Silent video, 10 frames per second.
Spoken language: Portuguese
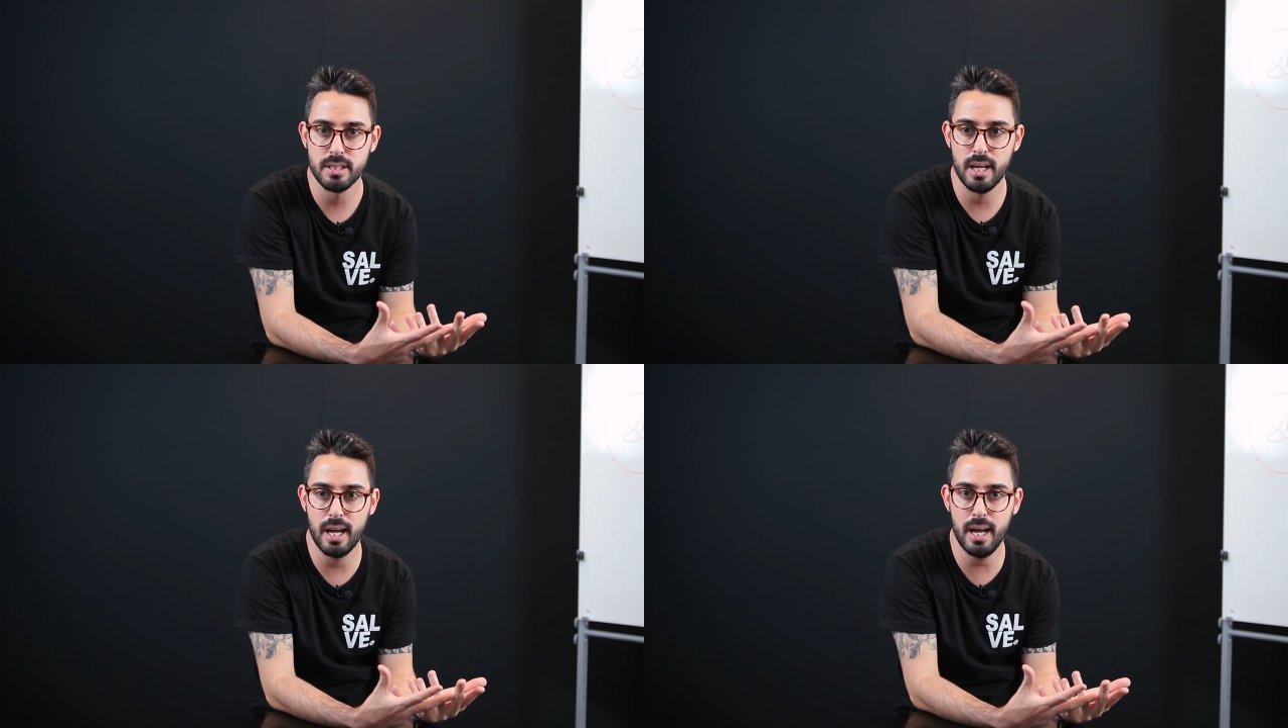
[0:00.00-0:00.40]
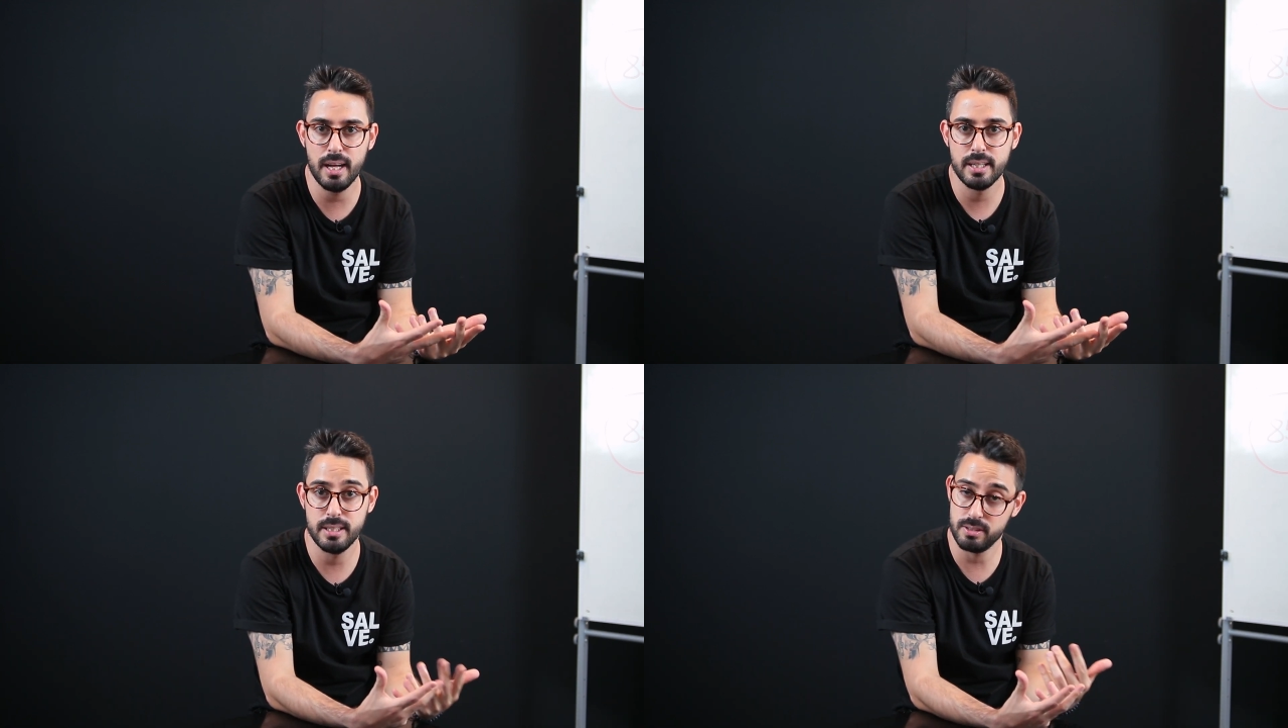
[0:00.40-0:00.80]
É,
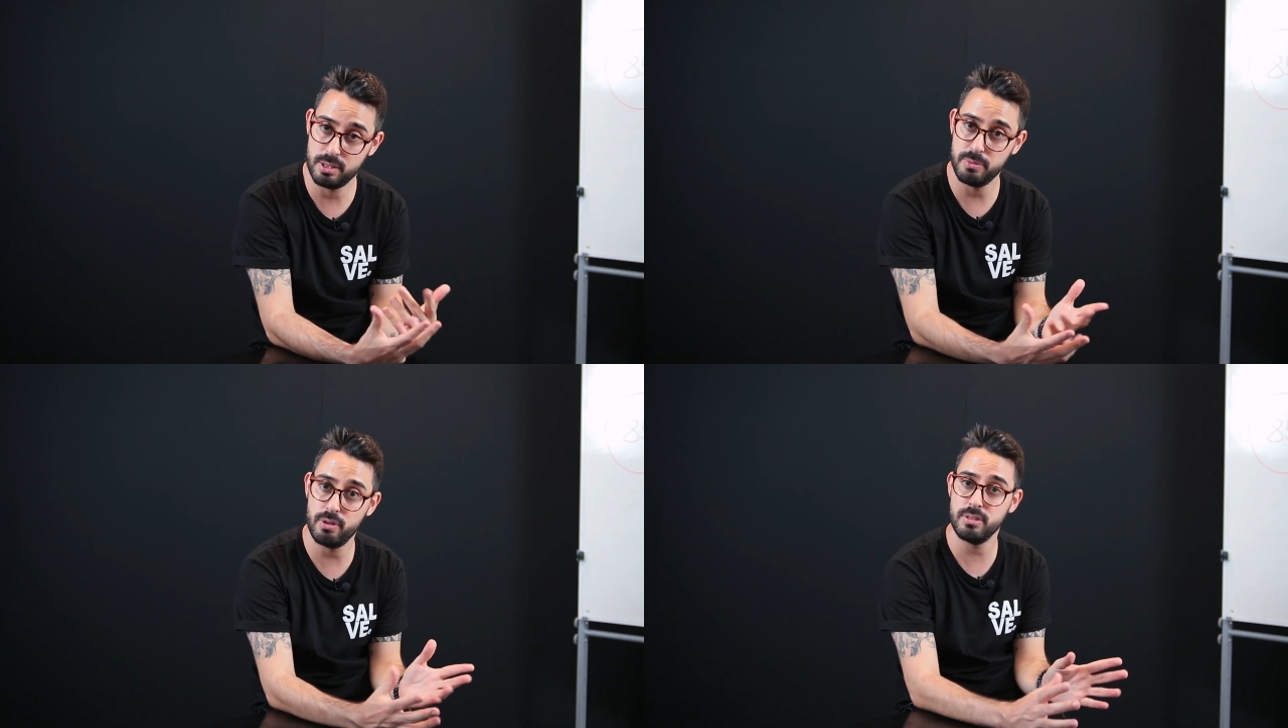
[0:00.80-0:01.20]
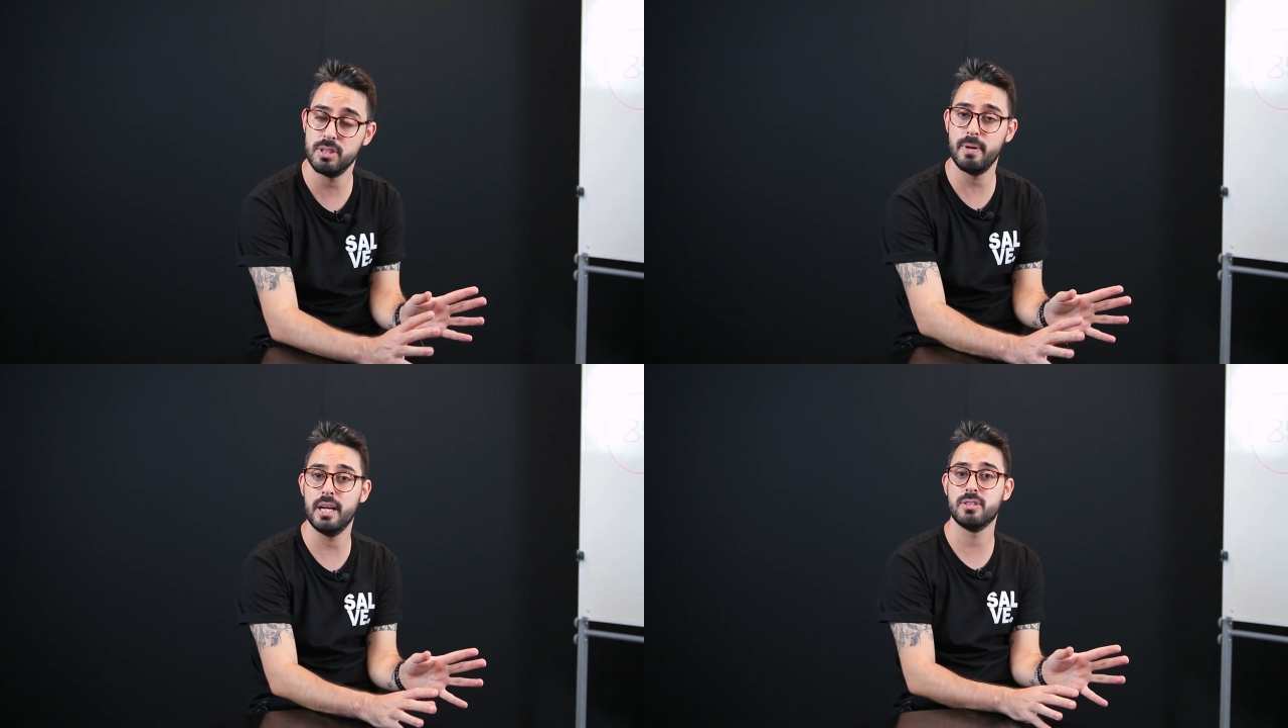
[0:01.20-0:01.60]
não terminou o
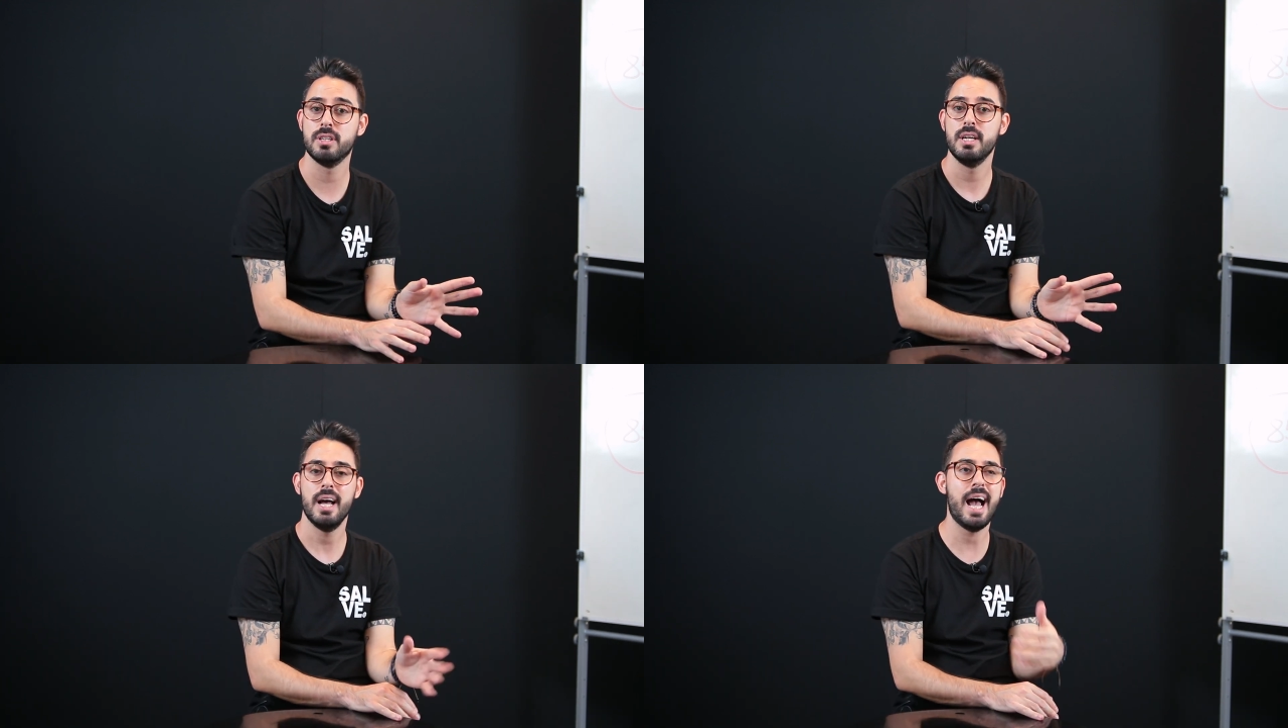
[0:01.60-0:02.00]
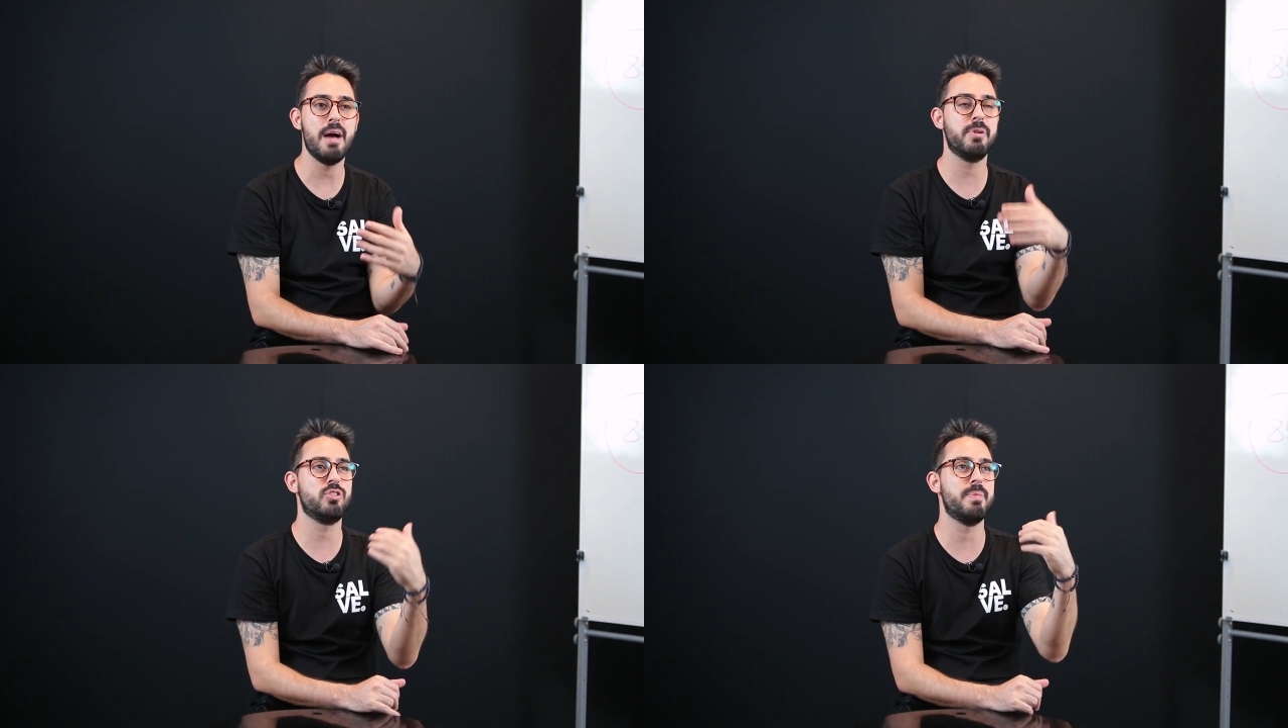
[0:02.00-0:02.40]
ensino médio.
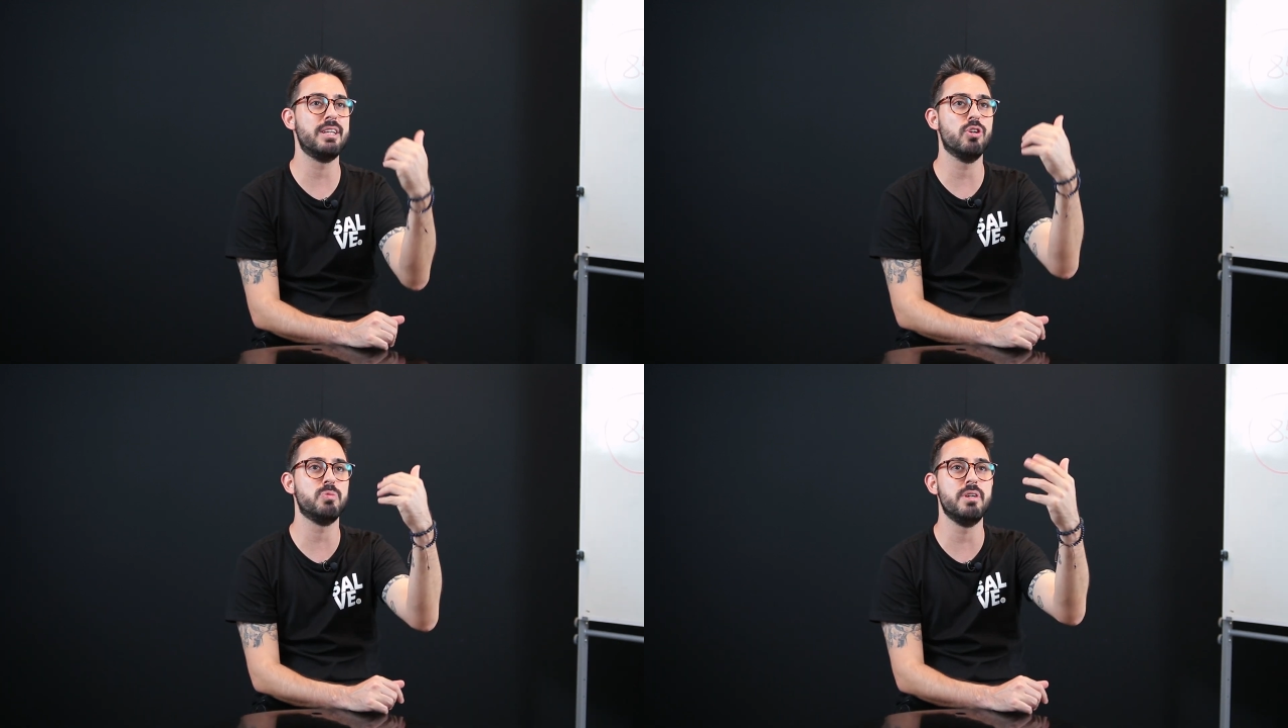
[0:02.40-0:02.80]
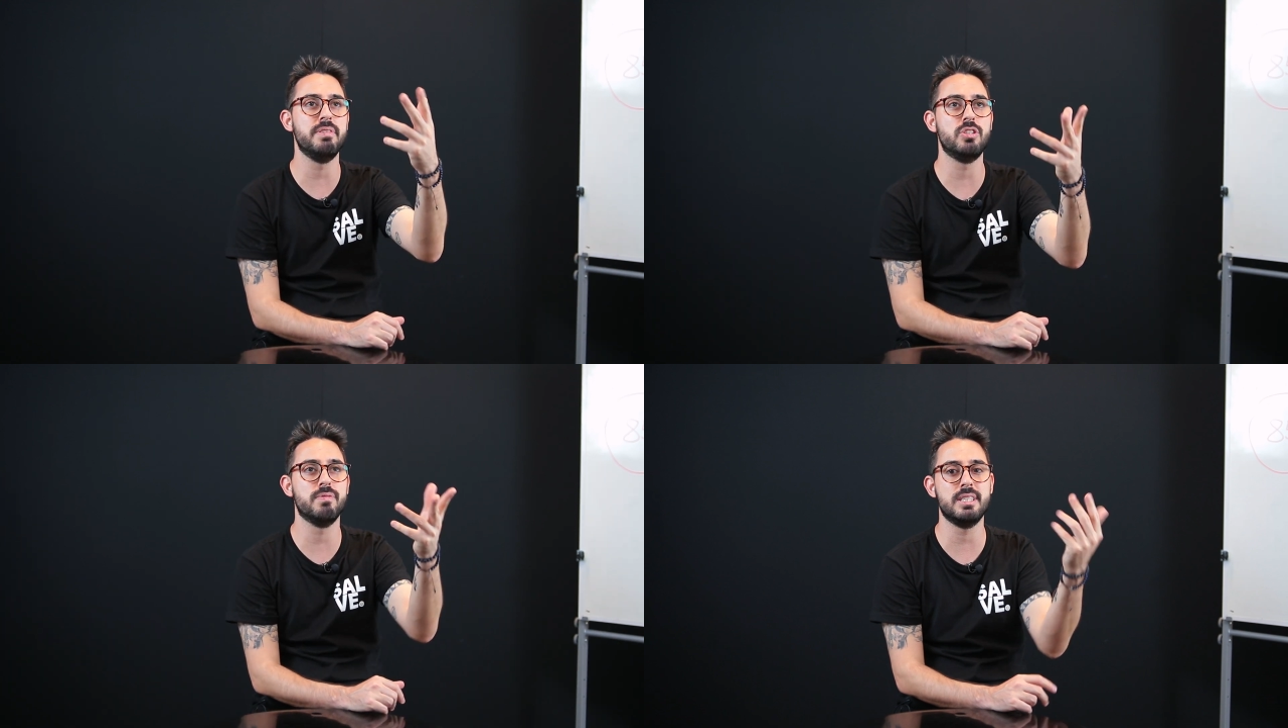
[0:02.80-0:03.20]
Ah, professor, mas em
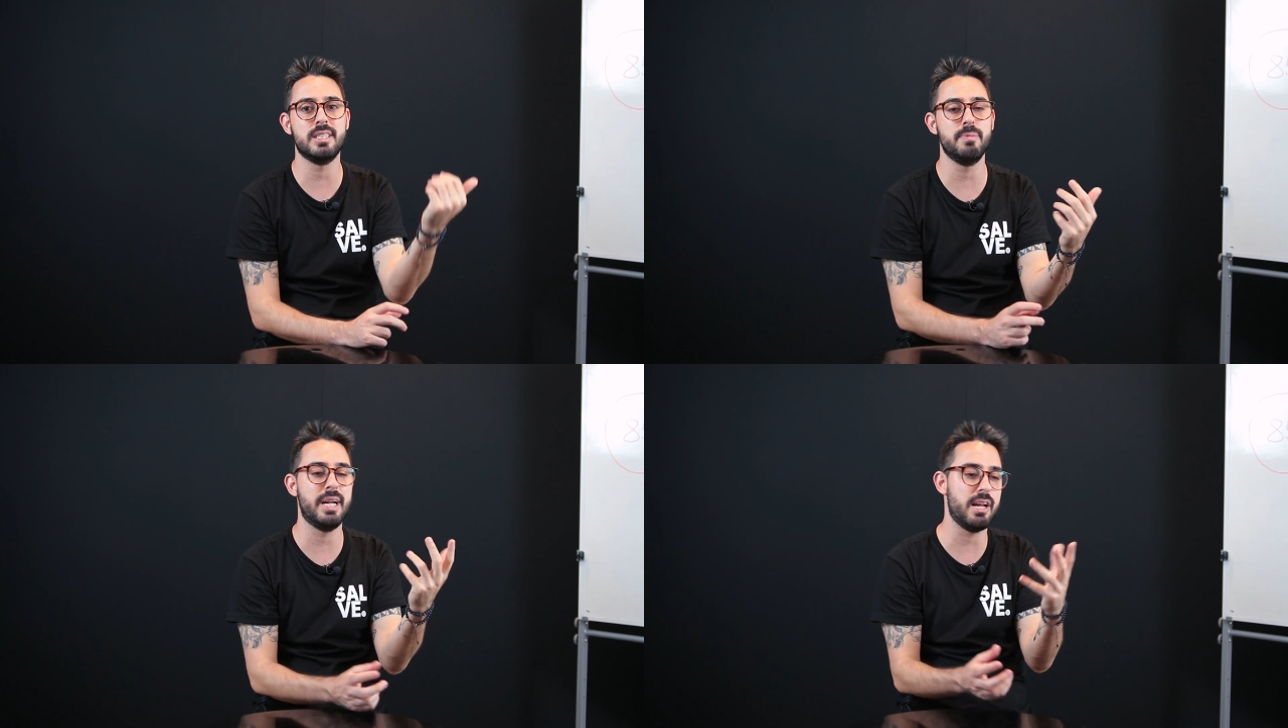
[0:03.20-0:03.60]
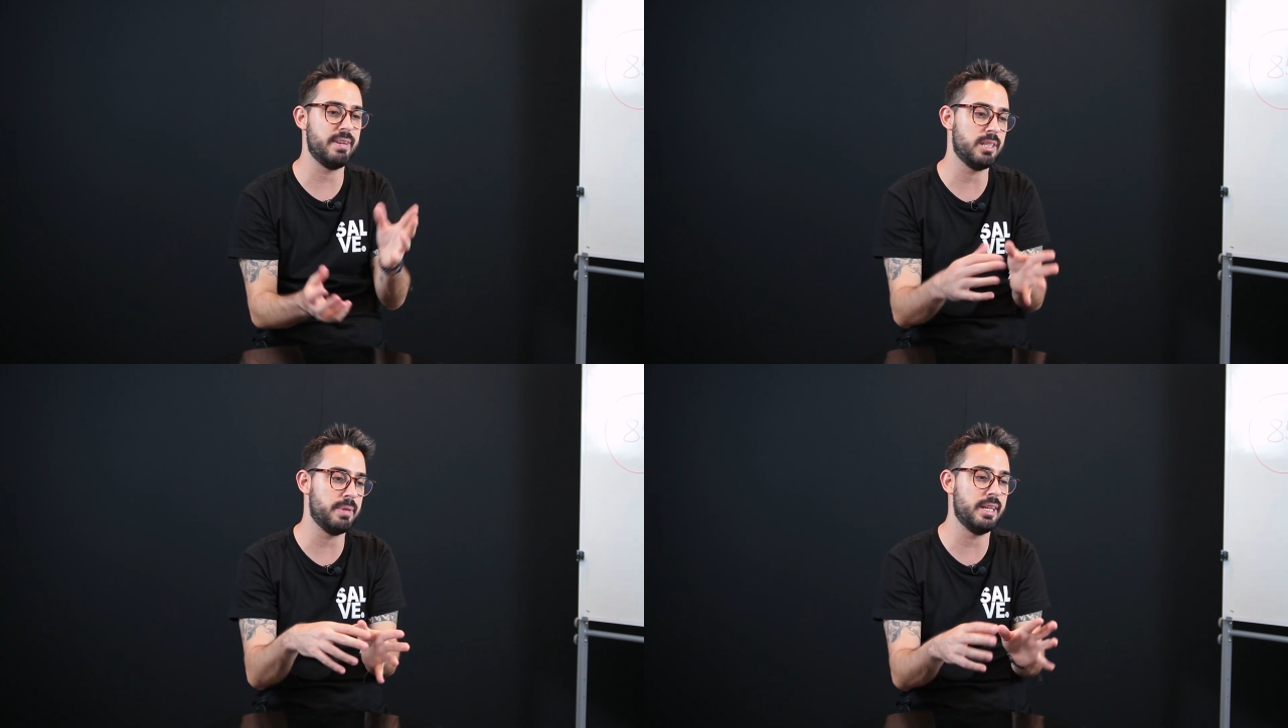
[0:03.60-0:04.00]
2021 vai ter terminado,
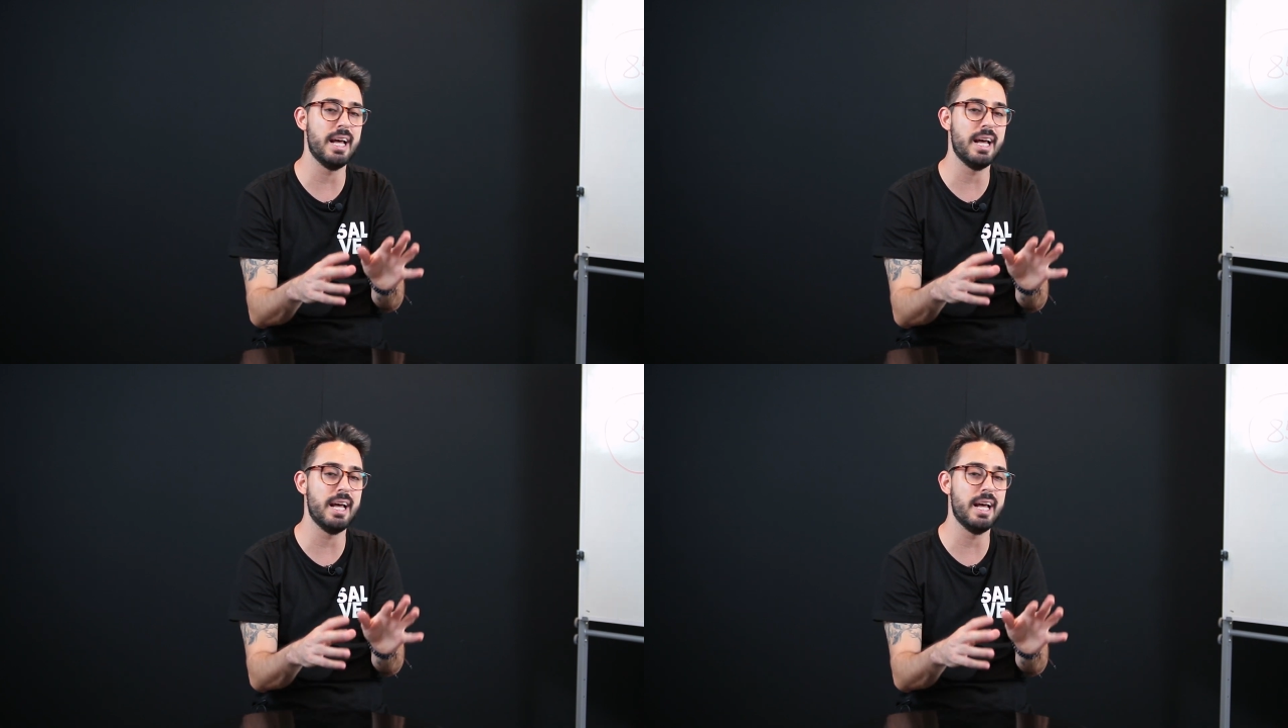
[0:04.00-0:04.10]
vai terminar.